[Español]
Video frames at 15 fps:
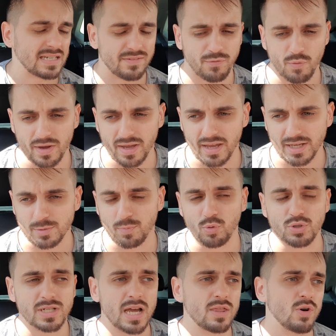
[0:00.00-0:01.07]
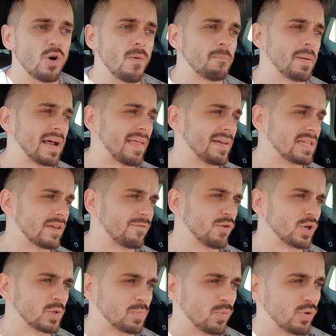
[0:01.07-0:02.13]
se fue expulsado, Paredes se
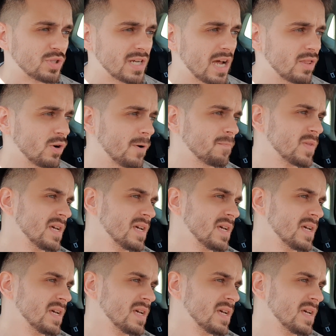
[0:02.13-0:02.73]
fue expulsado,